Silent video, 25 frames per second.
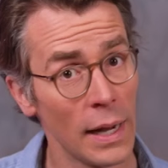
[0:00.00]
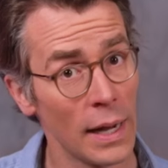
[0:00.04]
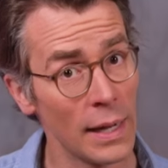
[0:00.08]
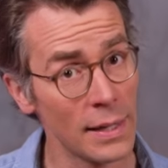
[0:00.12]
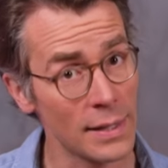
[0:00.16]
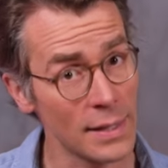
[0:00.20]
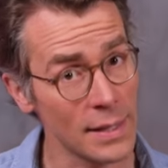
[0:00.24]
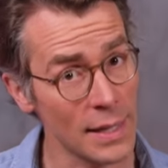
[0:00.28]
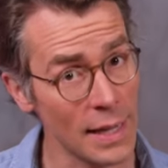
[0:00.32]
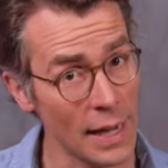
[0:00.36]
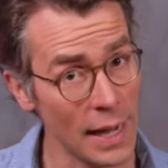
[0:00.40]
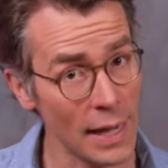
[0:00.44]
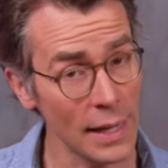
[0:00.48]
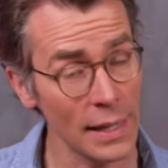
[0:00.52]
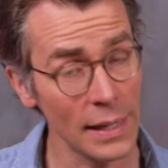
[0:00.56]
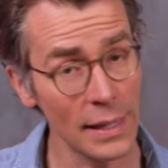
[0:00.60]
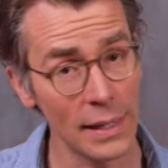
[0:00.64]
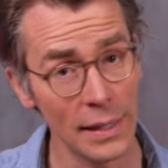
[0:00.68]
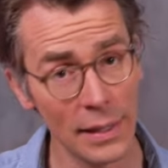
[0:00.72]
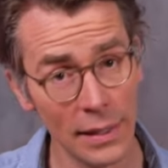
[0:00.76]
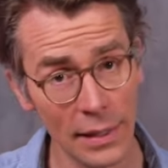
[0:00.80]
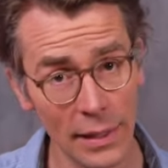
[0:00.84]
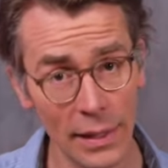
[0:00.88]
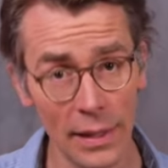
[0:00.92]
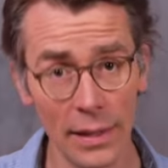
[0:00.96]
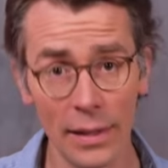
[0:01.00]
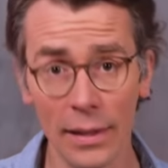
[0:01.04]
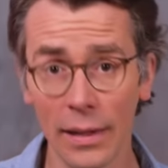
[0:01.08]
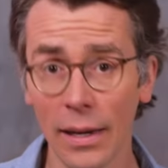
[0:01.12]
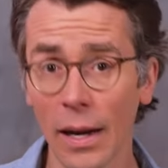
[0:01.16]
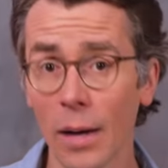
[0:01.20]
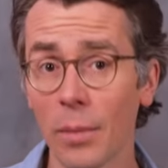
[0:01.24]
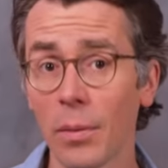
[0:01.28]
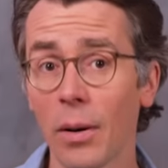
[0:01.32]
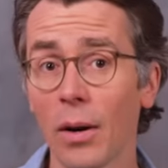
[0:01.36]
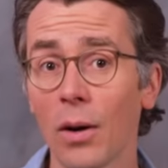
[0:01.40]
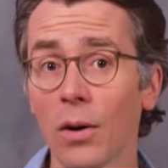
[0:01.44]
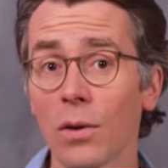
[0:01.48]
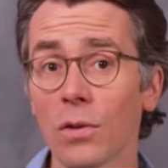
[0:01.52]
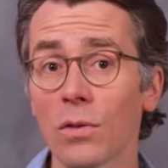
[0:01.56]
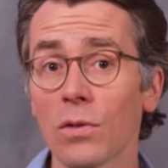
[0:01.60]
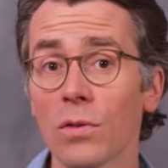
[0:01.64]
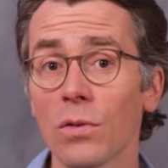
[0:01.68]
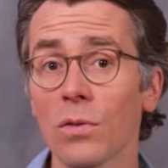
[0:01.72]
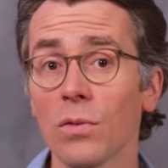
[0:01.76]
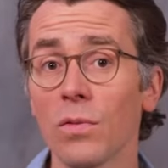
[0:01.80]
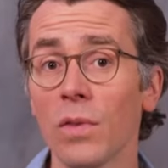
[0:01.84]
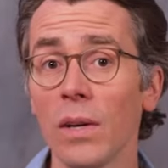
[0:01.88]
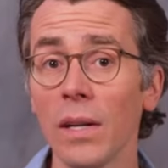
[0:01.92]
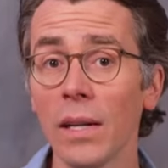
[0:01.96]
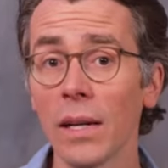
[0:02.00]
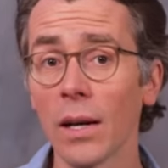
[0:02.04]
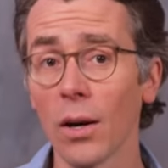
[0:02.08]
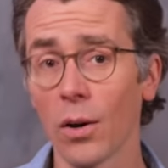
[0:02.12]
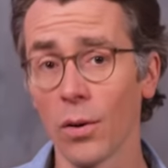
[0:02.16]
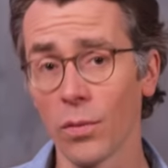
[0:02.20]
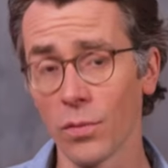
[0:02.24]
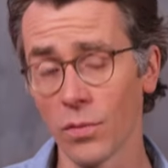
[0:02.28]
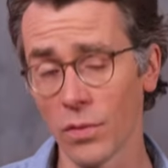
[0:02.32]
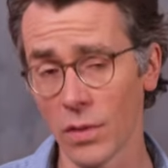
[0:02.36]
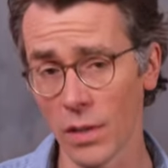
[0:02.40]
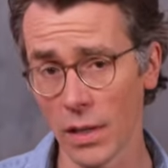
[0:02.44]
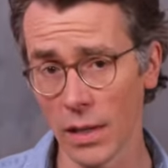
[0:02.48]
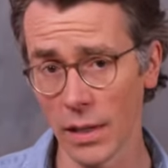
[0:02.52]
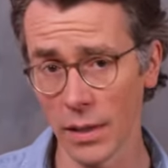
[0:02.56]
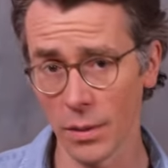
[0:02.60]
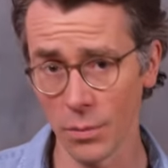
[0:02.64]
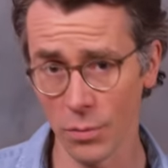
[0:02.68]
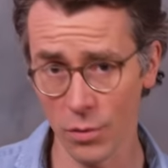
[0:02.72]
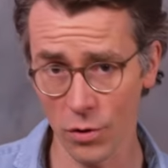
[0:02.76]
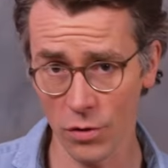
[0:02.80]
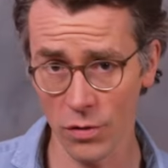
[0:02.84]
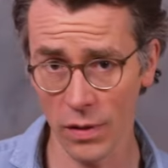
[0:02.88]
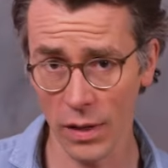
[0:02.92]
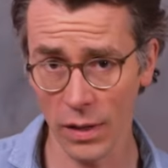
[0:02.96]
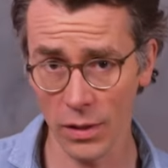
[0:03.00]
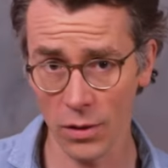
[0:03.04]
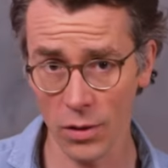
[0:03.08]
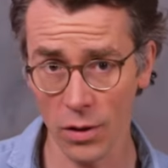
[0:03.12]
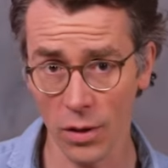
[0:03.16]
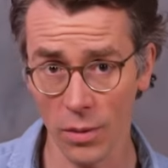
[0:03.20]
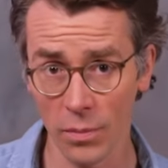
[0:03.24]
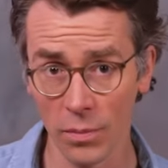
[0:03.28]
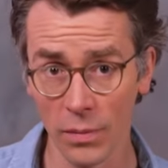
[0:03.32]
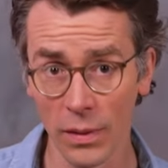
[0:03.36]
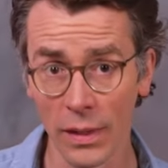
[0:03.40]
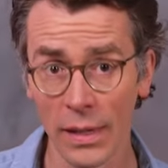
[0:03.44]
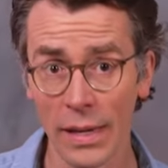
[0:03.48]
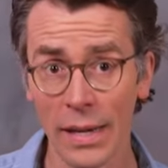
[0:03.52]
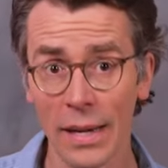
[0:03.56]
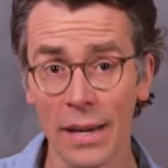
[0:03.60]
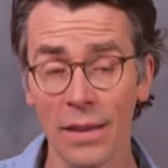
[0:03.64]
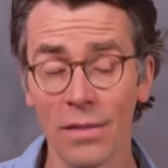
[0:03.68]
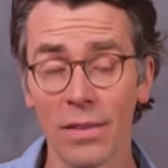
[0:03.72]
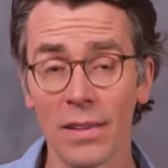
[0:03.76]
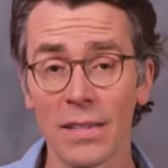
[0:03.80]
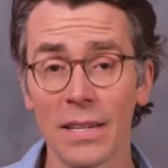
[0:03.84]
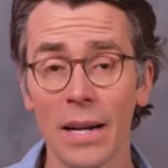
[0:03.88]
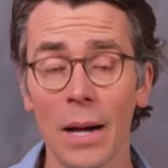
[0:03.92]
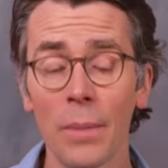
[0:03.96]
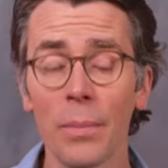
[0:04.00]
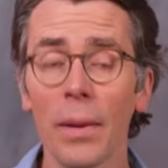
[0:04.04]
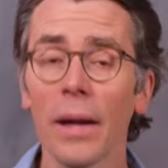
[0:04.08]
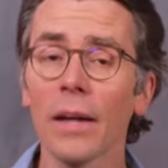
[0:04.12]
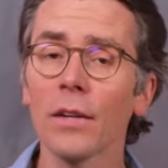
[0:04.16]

Es kann äh, aber auch zu weniger offensichtlichen Beschwerden kommen, weshalb